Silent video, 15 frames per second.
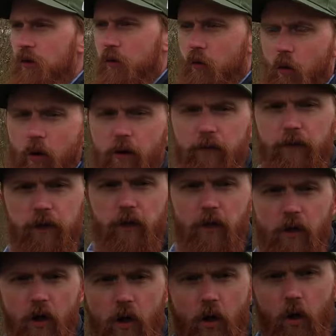Düsseldorf
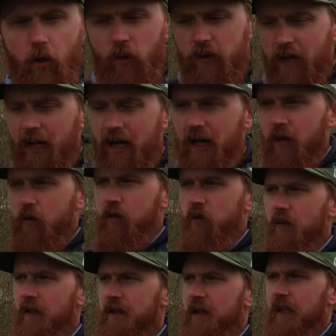und Hagen und
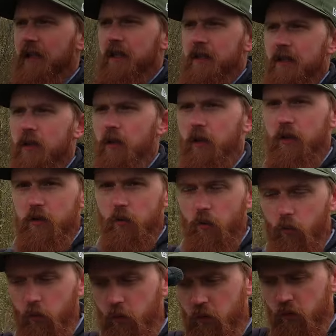sowas alles,
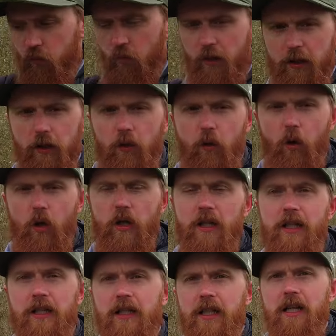Richtung Rüten, Solingen, Köln.